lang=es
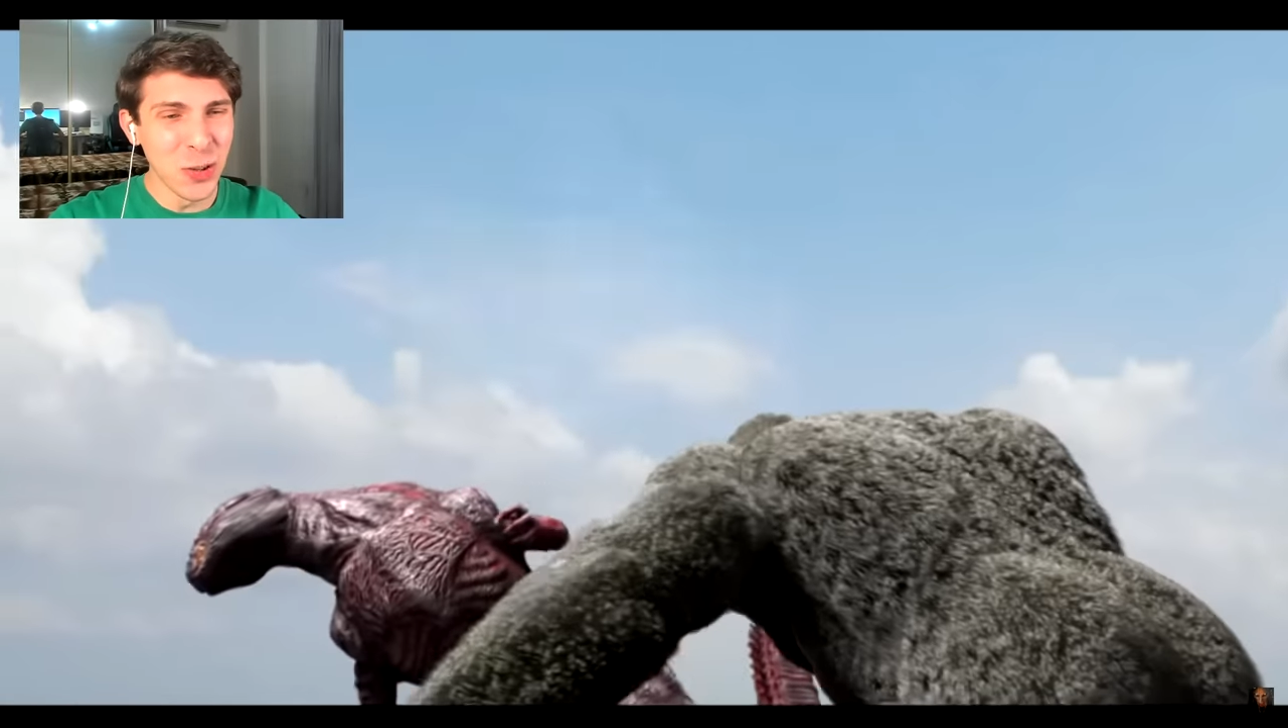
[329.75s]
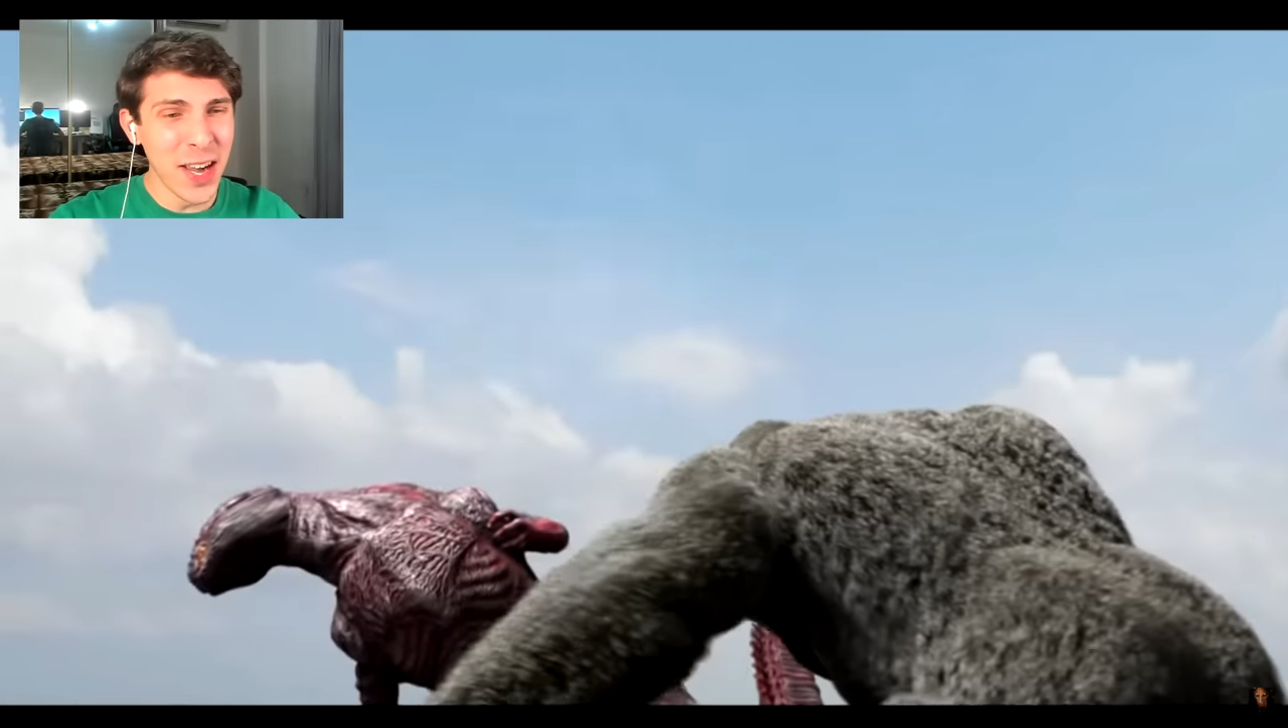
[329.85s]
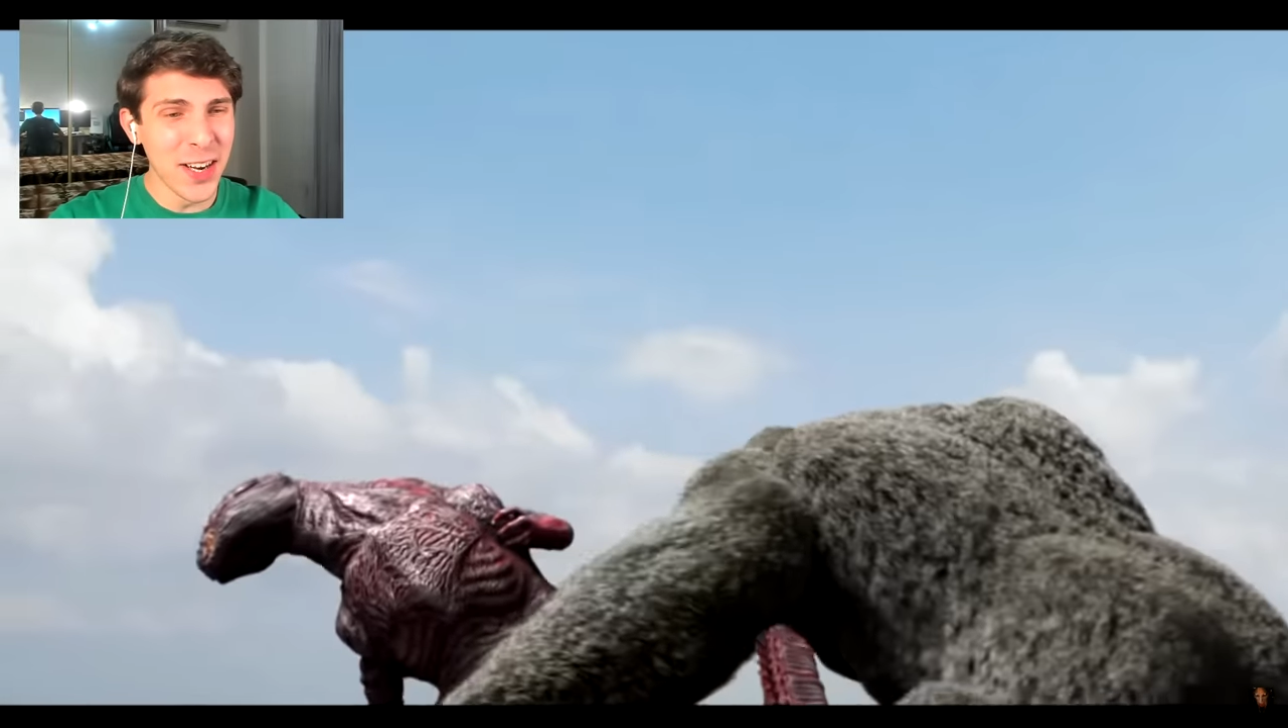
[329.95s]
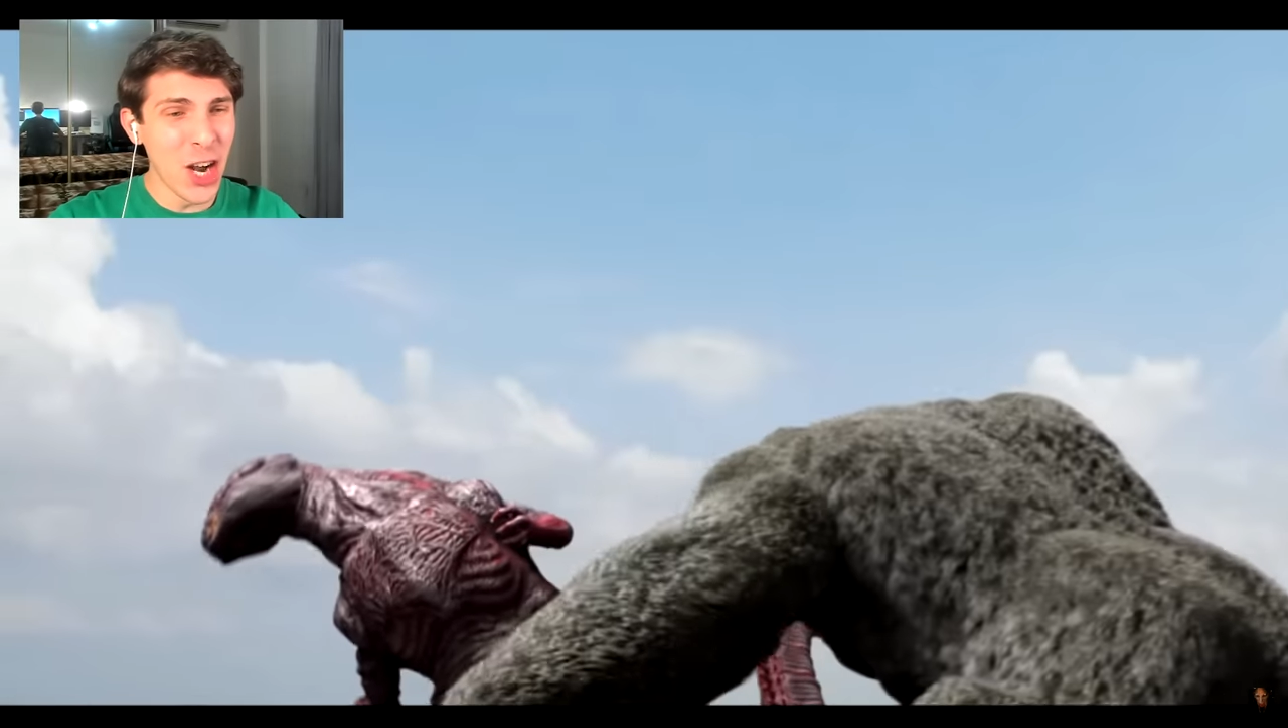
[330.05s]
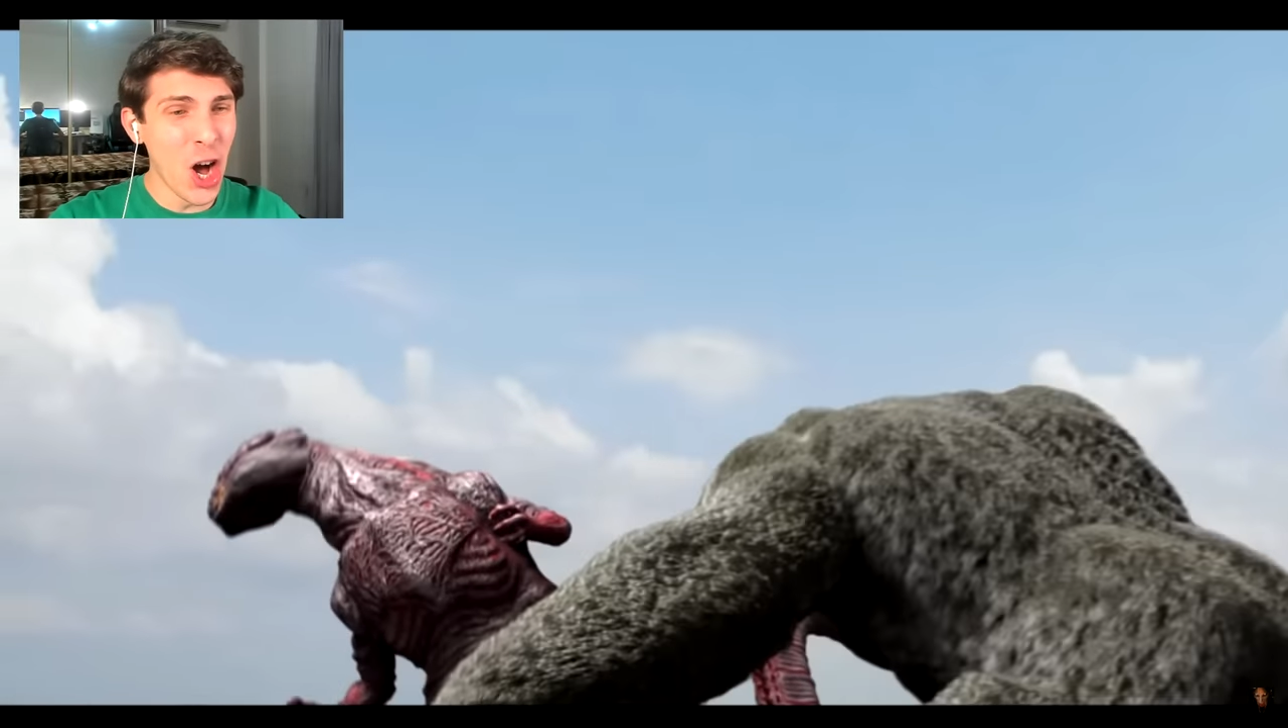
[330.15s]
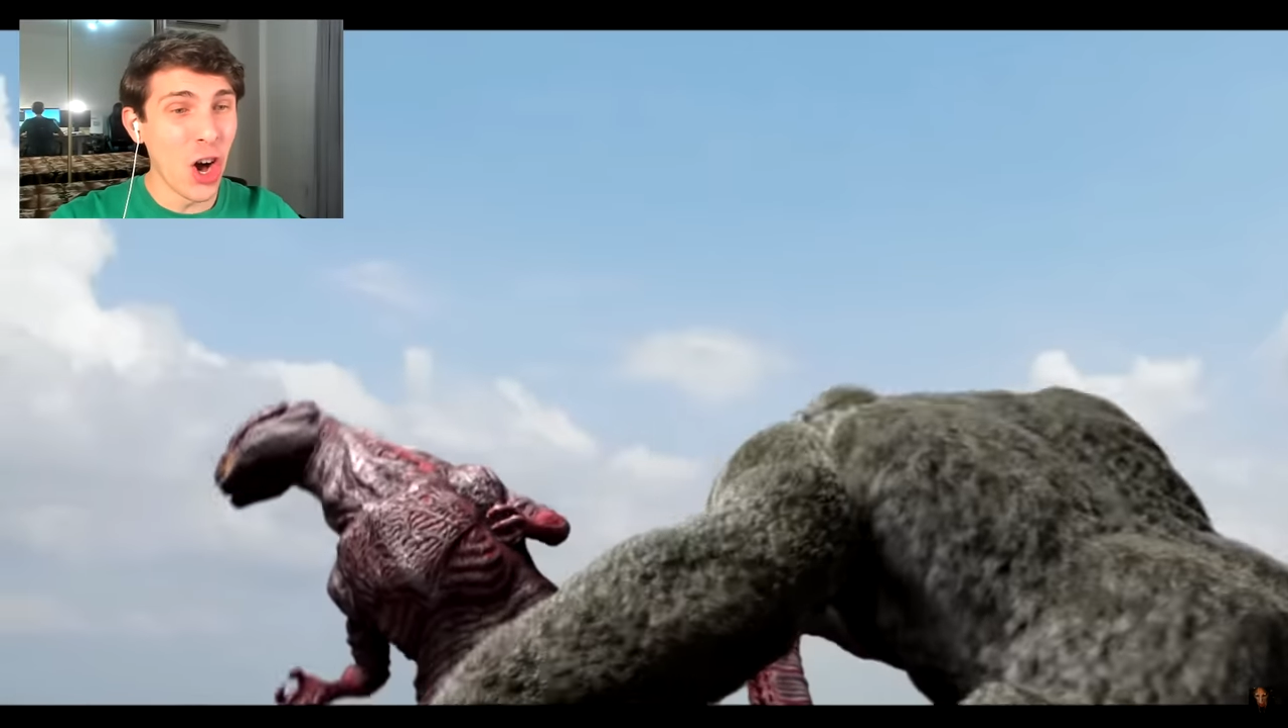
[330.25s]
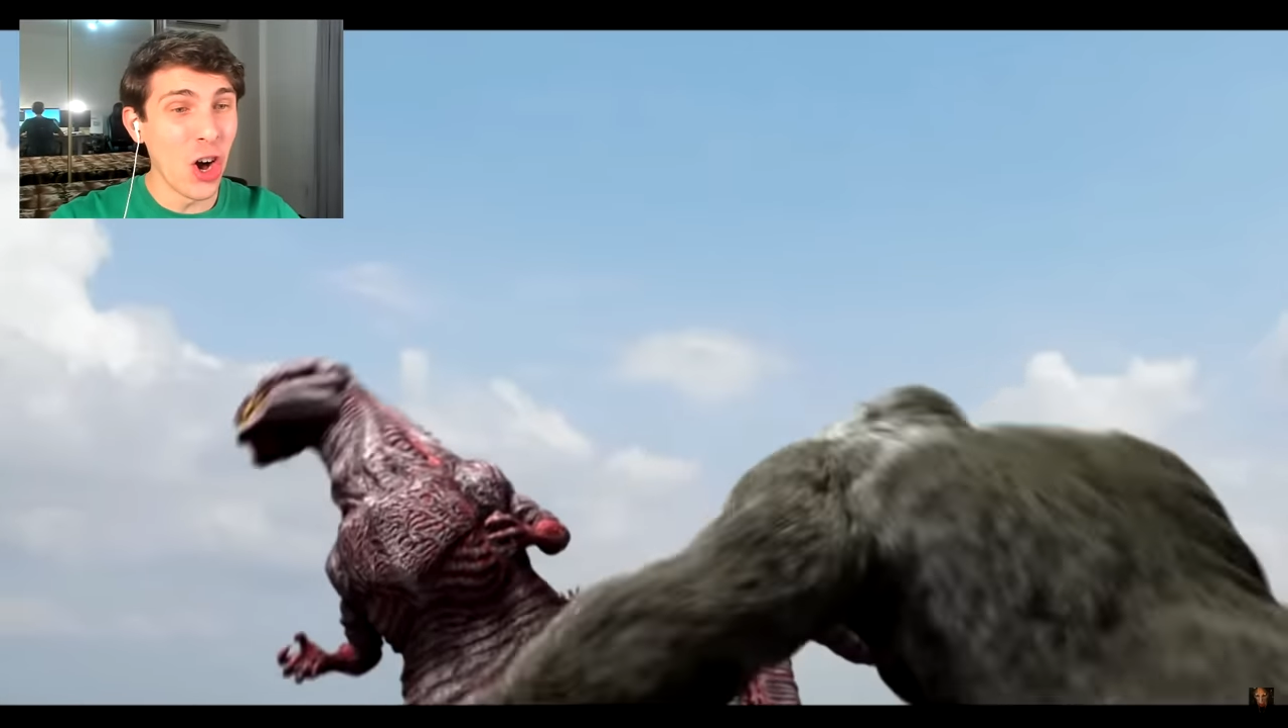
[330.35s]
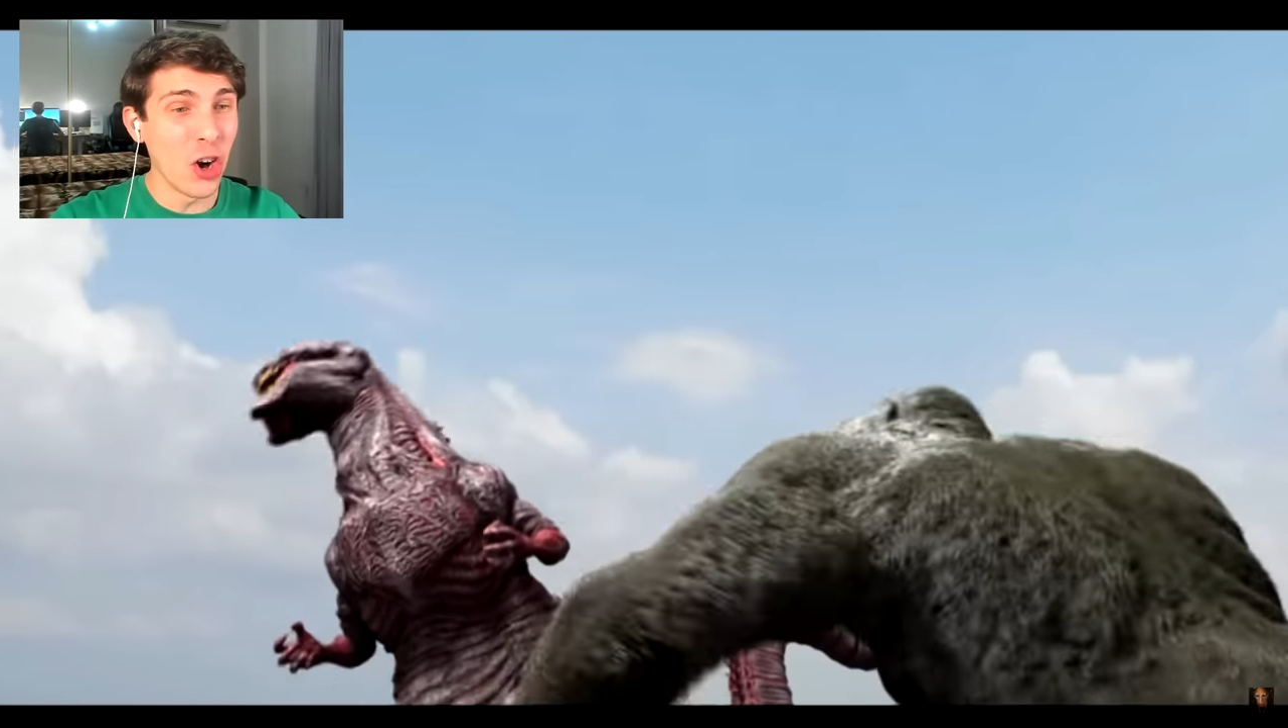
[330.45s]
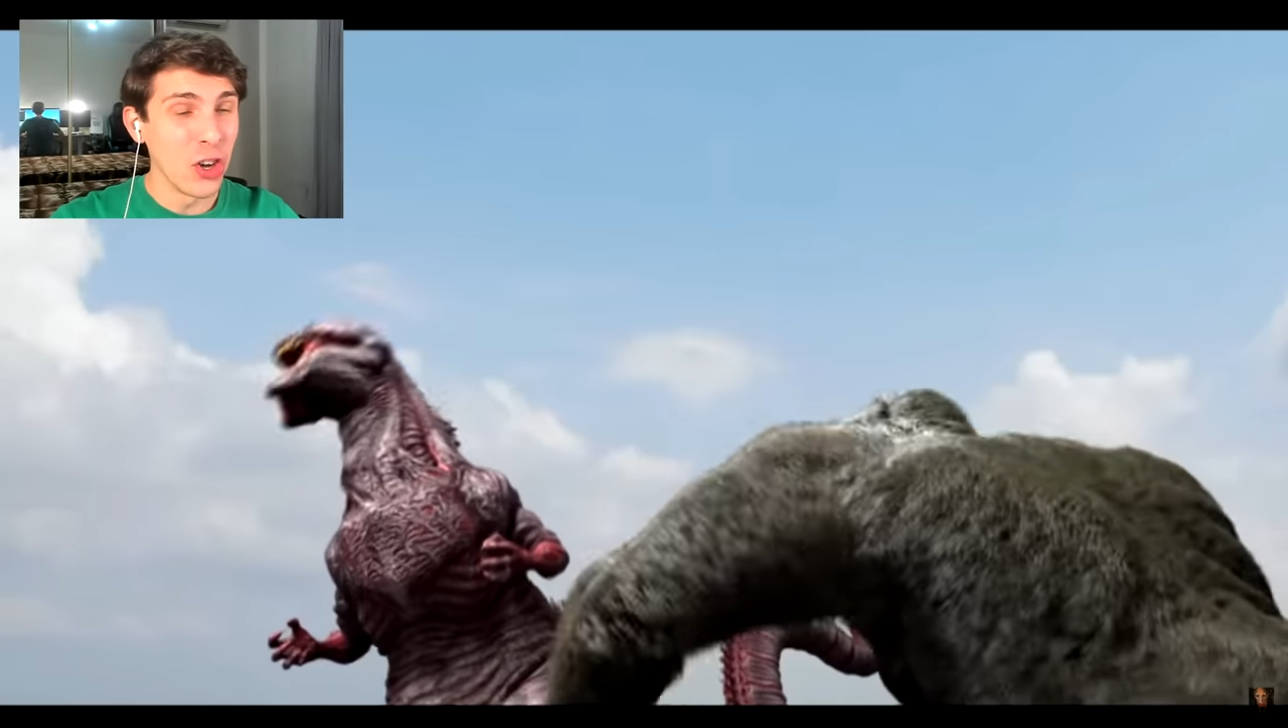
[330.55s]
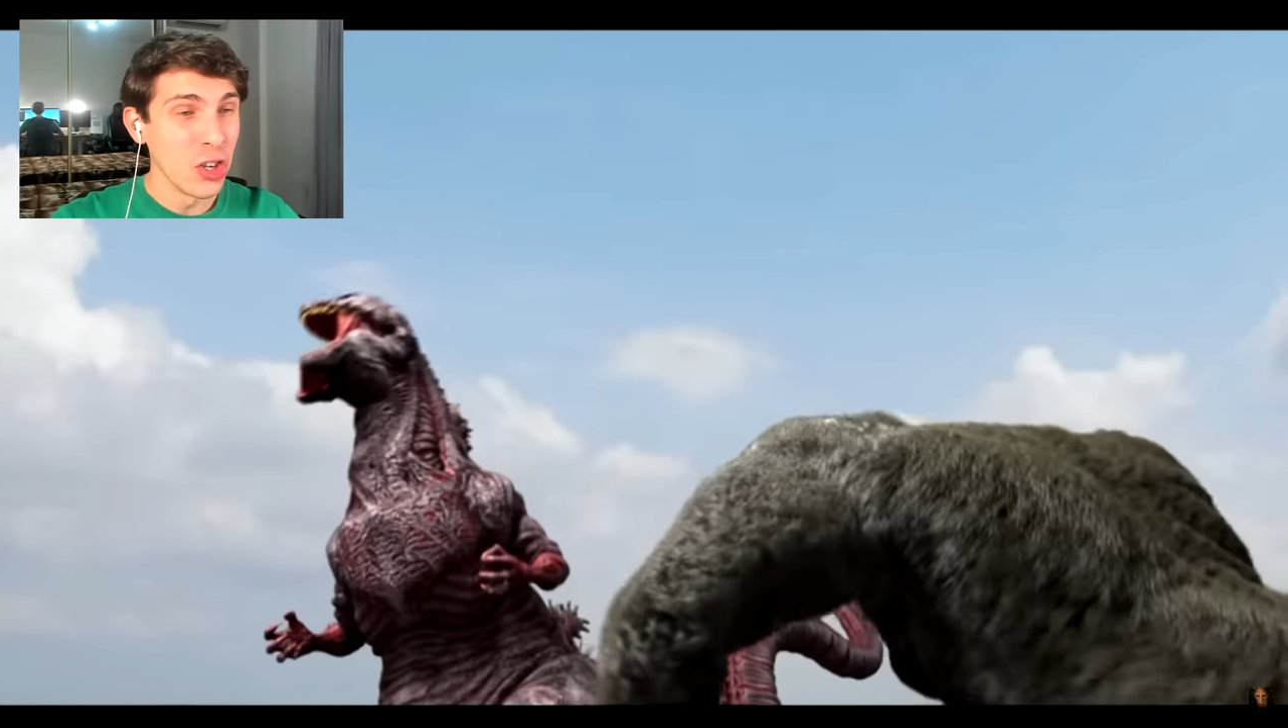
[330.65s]

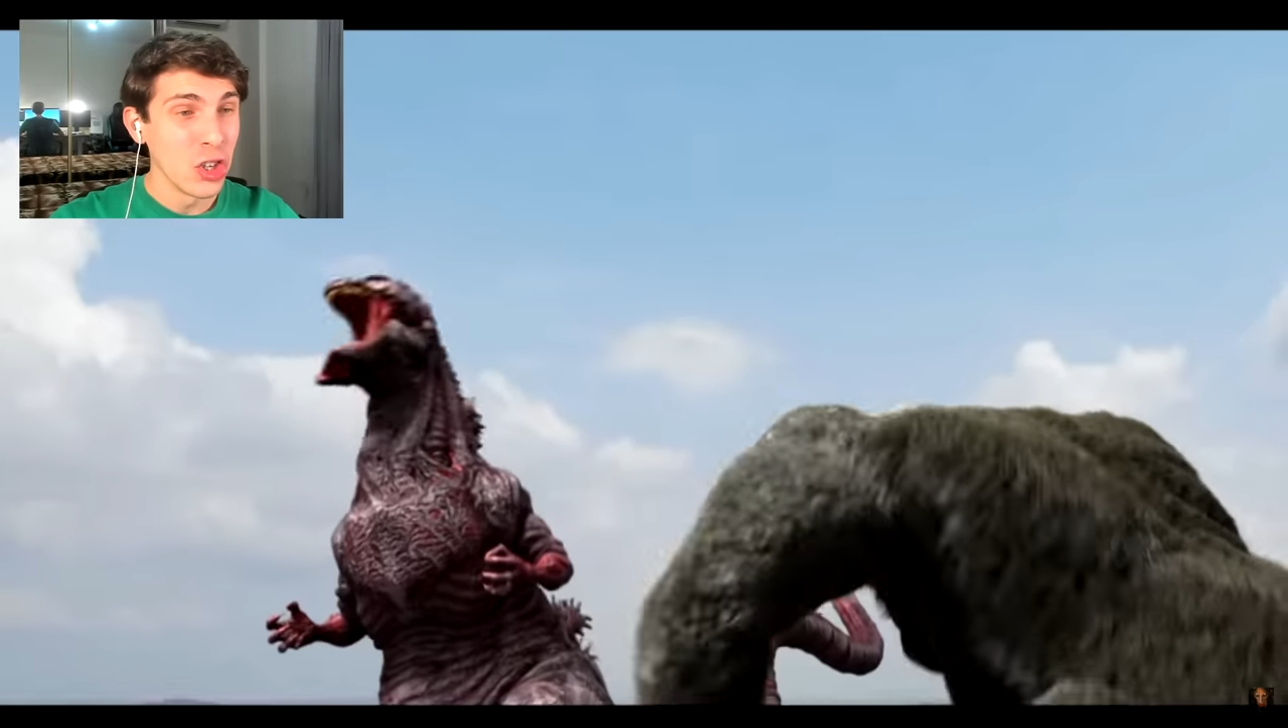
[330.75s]
Guerro.